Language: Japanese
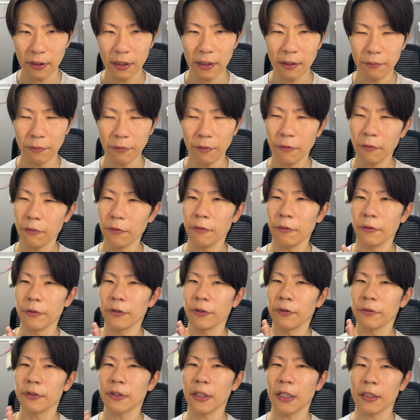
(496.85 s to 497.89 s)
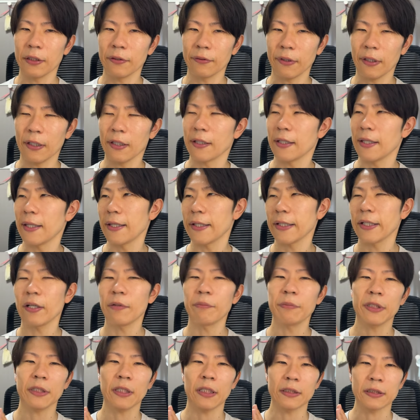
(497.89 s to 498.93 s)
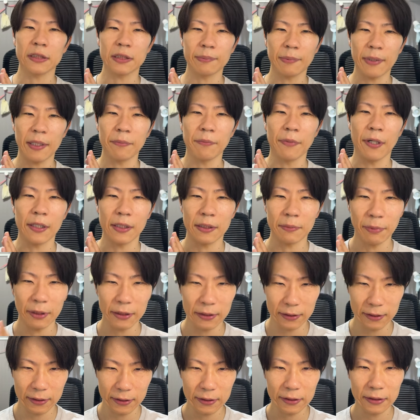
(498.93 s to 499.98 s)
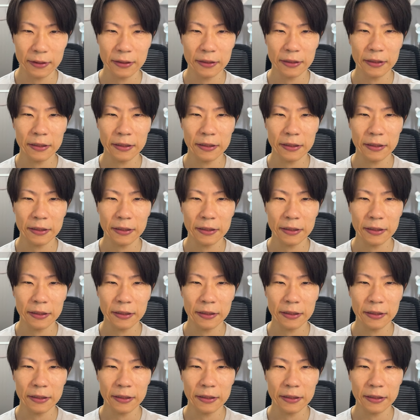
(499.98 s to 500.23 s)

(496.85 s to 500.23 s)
えー、もう本を読んだりとか、映画を見たりする場合もあります。